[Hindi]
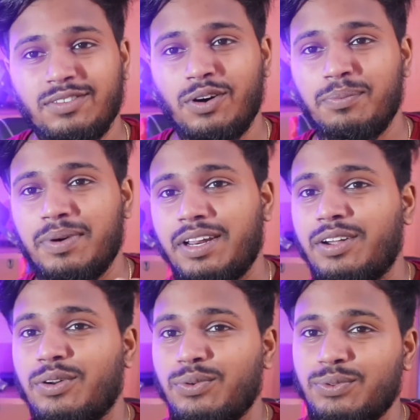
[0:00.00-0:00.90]
कंपेयर
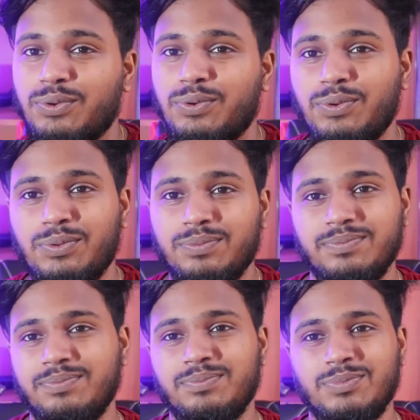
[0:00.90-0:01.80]
करूँ तो
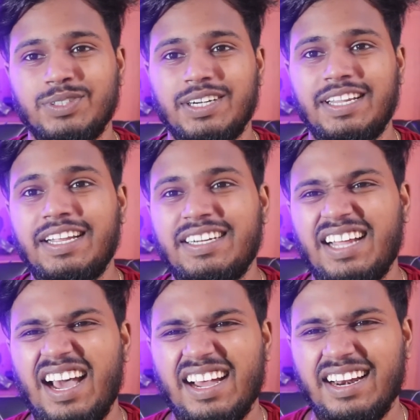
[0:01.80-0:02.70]
मुझे ठीक
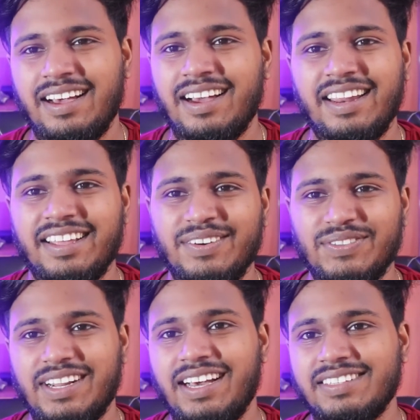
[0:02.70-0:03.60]
ठाक लगा लेकिन
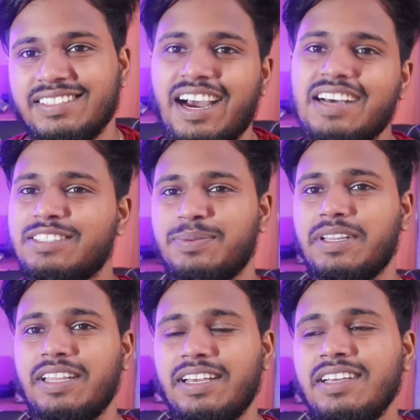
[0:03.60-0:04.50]
उतना खास भी
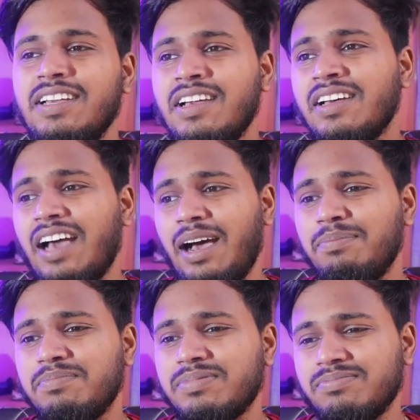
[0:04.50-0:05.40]
नहीं है
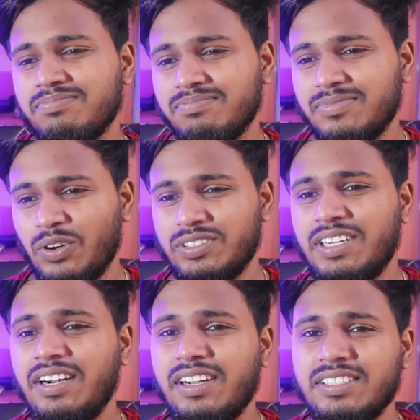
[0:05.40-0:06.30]
आप
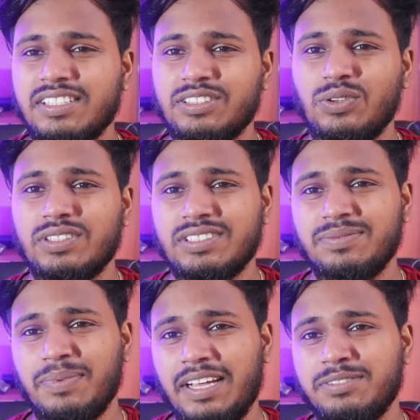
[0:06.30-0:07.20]
कंसिडर कर सकते हो इस
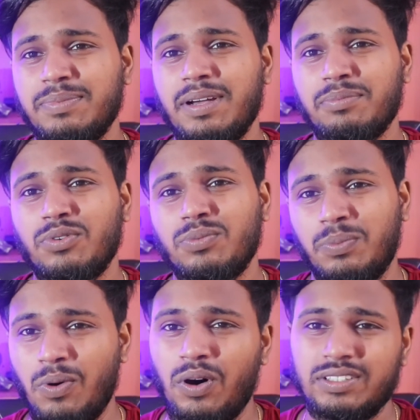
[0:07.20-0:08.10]
प्राइस में आपको
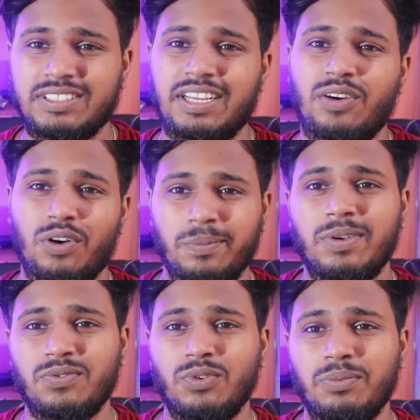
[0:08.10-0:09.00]
बहुत सारे और
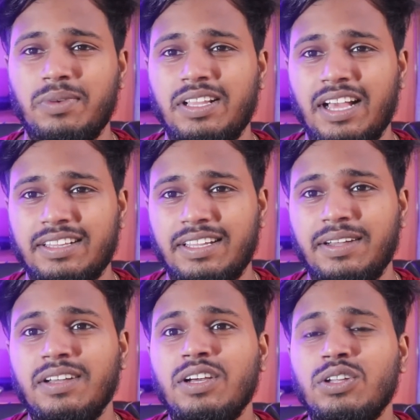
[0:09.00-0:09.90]
भी फ़ोन मिल जाते
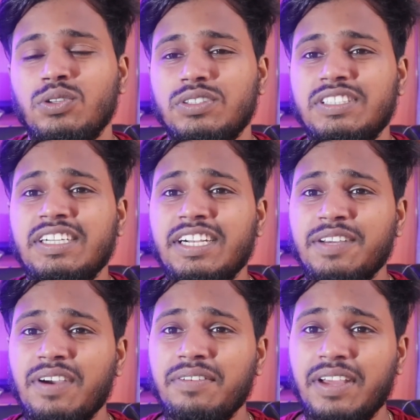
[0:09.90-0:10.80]
हैं तो जी
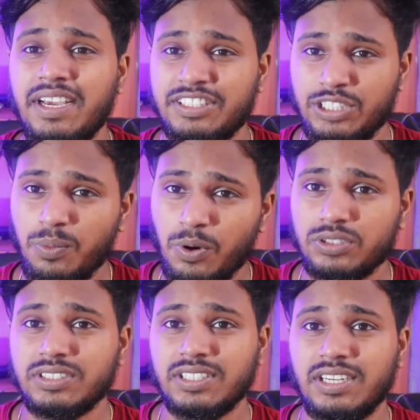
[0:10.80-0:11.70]
एटी फाइव एक अच्छा
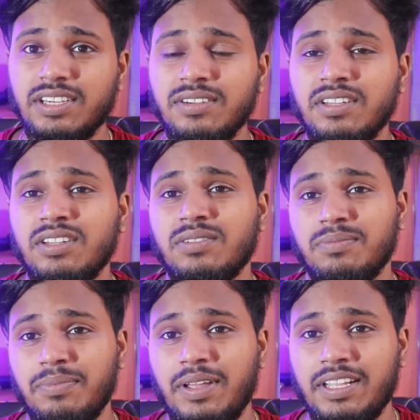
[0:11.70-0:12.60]
प्रोसेसर है
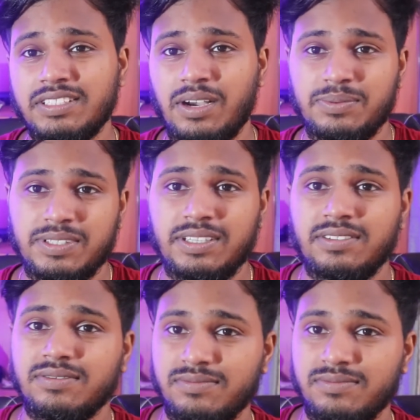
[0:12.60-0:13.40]
मेरे हिसाब से